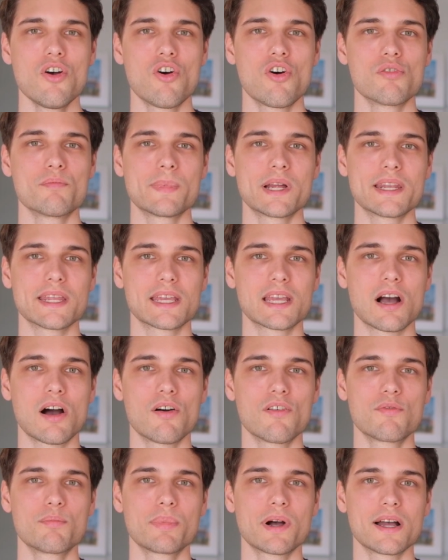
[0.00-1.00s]
und man den
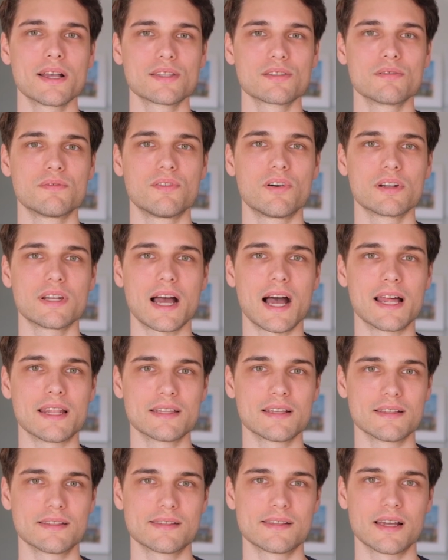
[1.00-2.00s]
Kaufpreis sofort
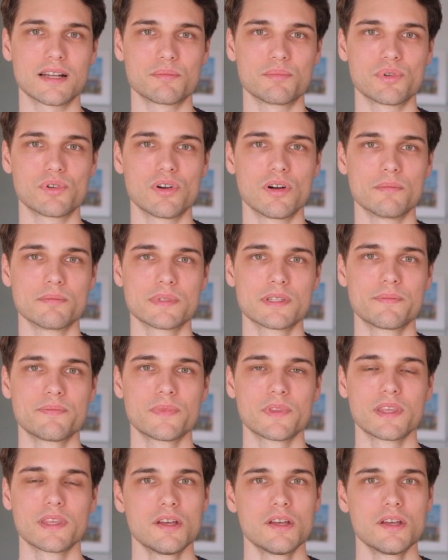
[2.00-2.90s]
angezeigt bekommt.